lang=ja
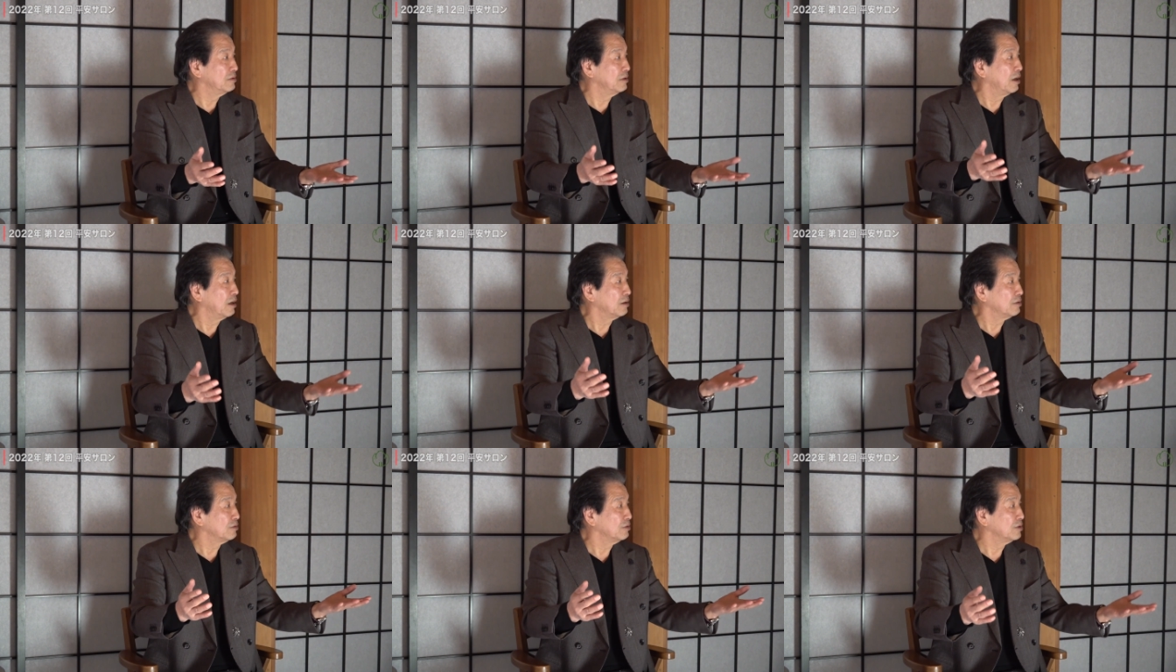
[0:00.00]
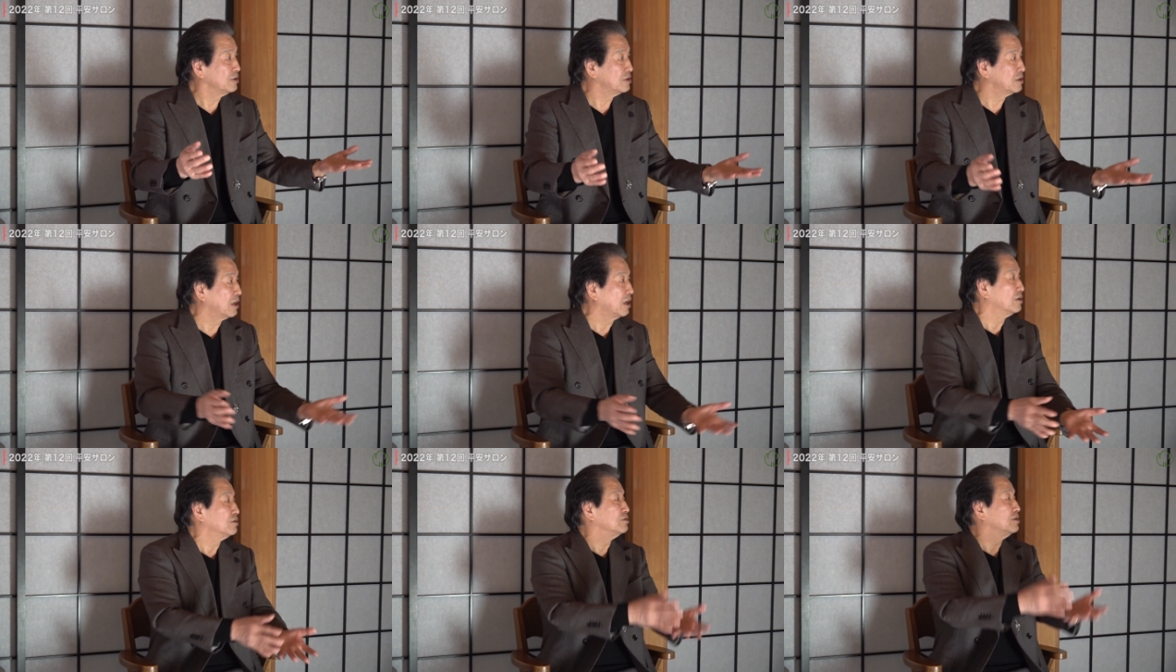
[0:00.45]
あの
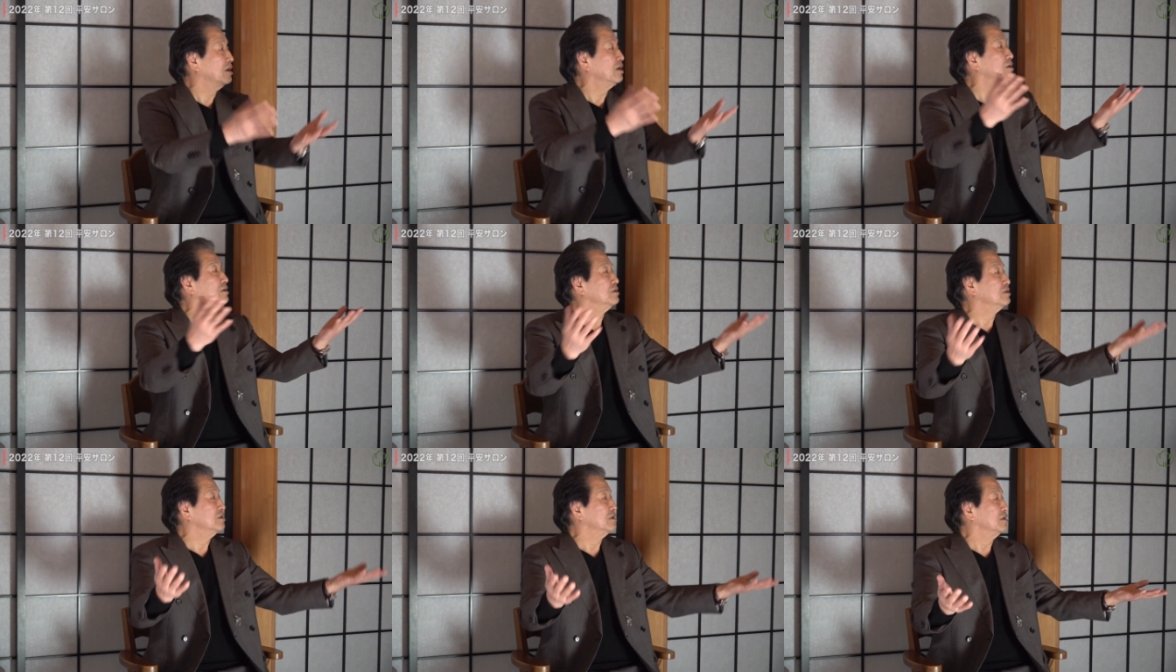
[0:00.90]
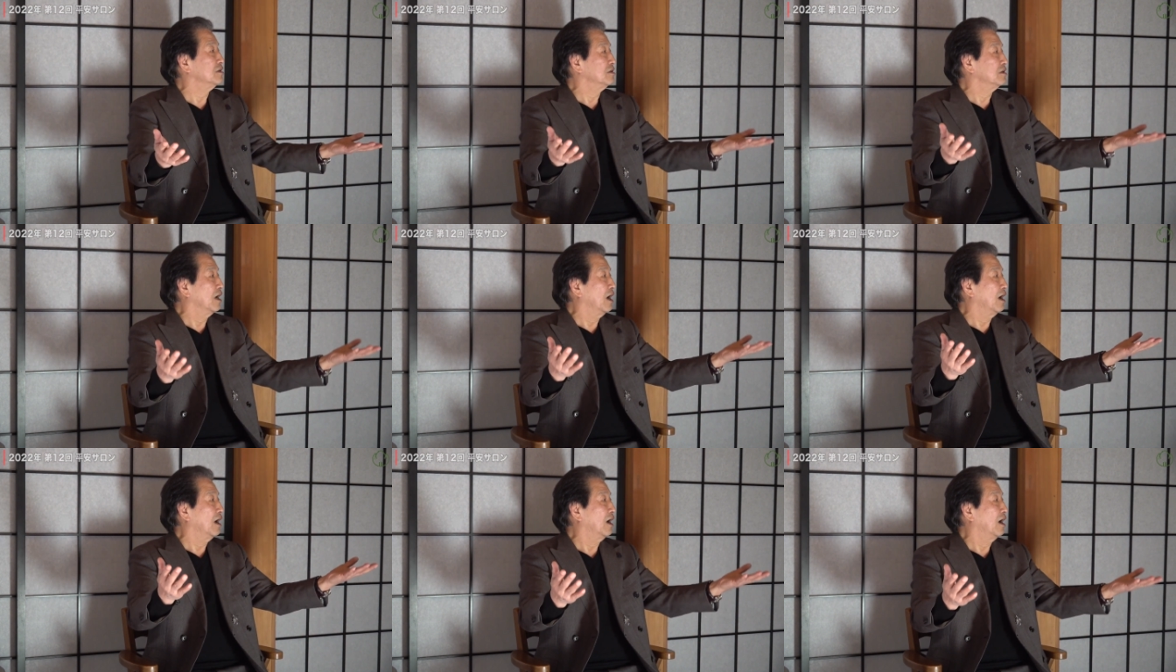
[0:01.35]
光源
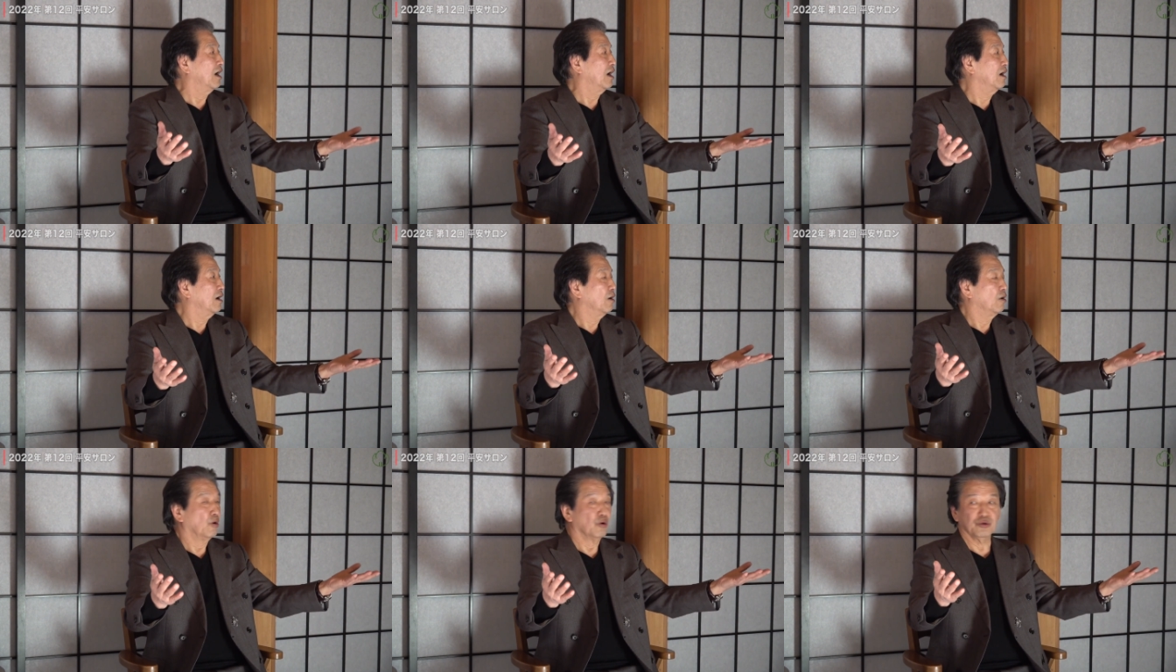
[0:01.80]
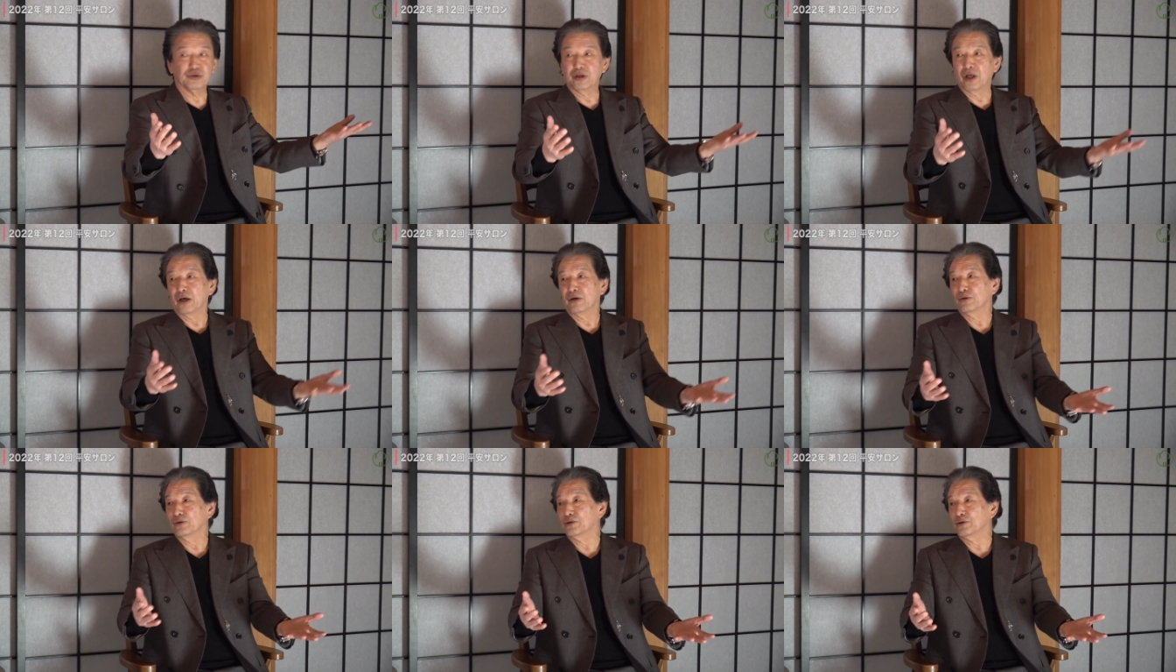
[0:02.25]
氏が女
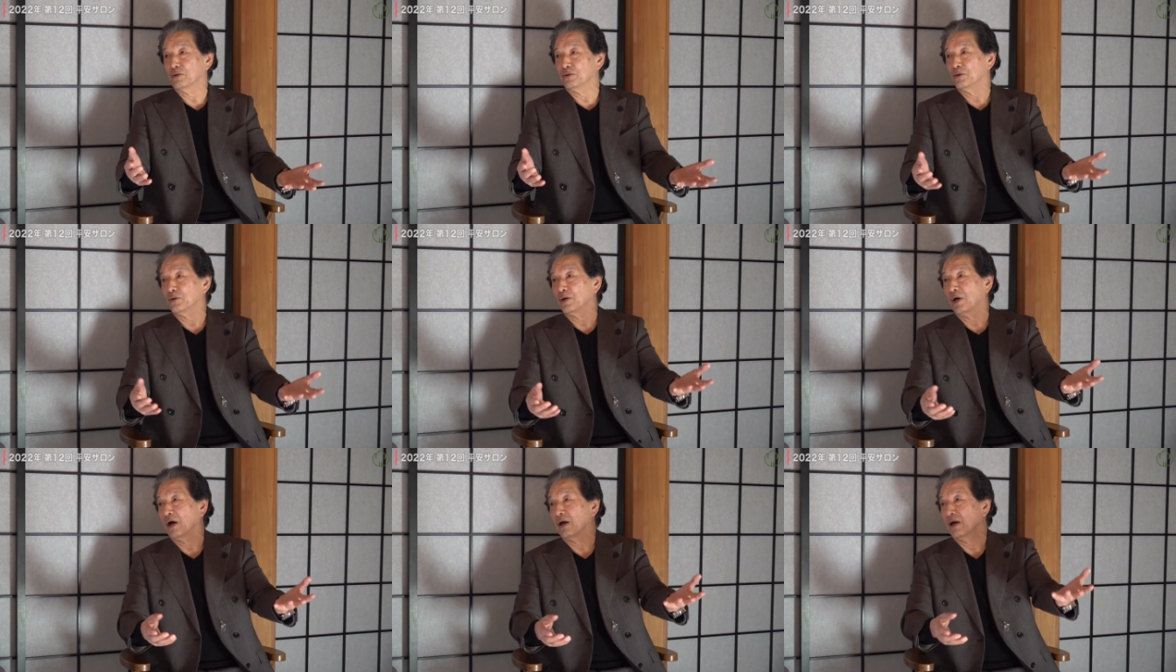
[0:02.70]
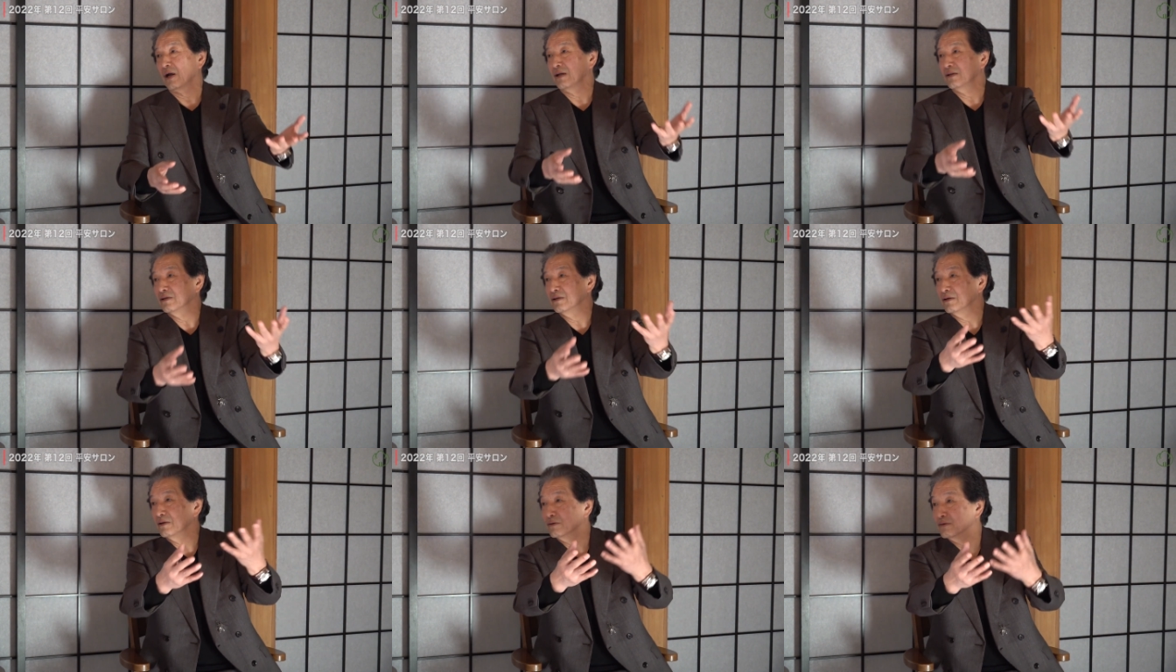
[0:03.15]
の人と
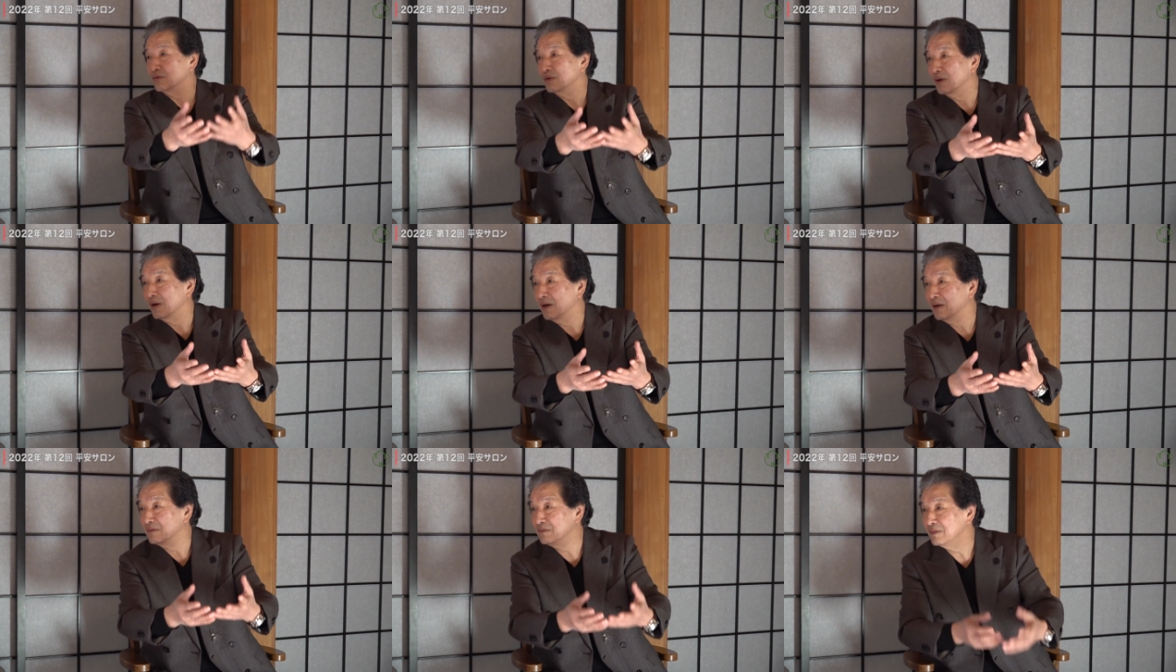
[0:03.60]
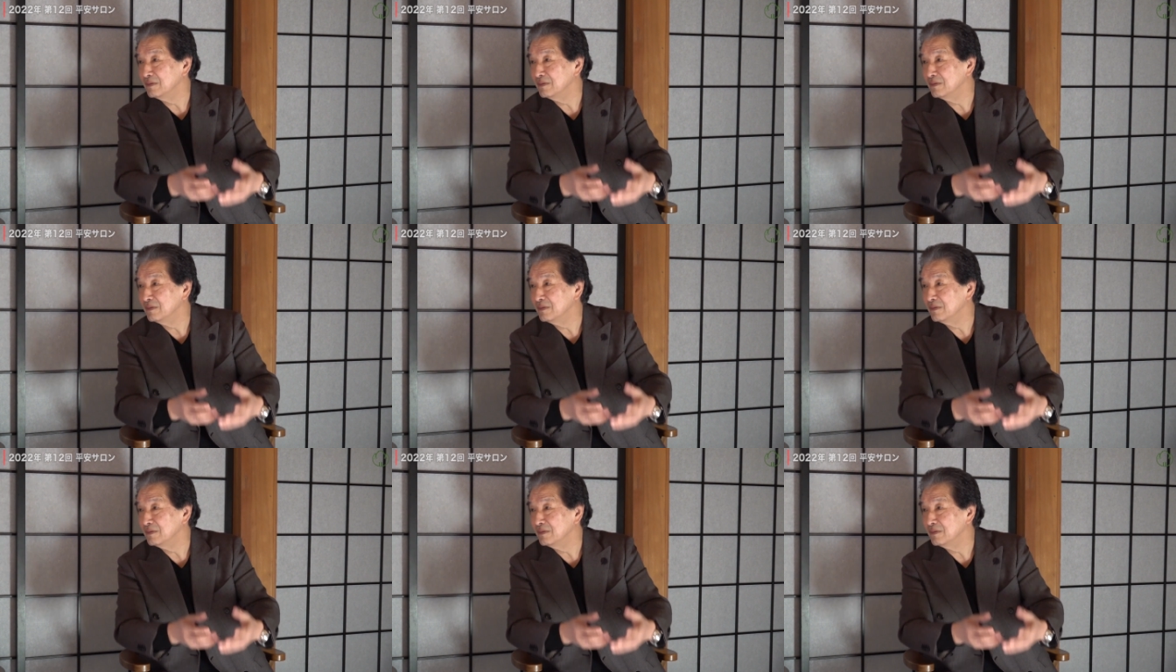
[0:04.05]
絡んでるとか